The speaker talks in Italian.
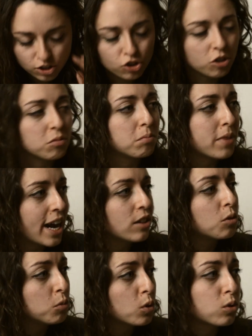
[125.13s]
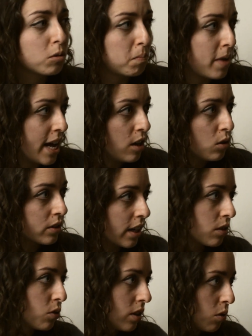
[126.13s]
C'è un brano molto bello
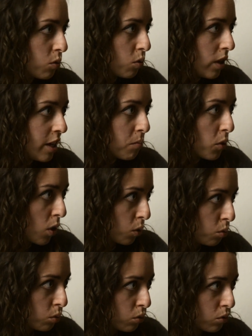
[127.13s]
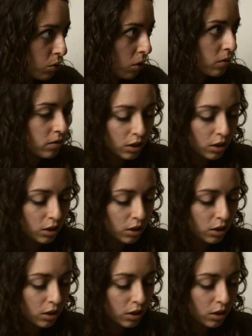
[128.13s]
tratto da un suo libro, Il gusto,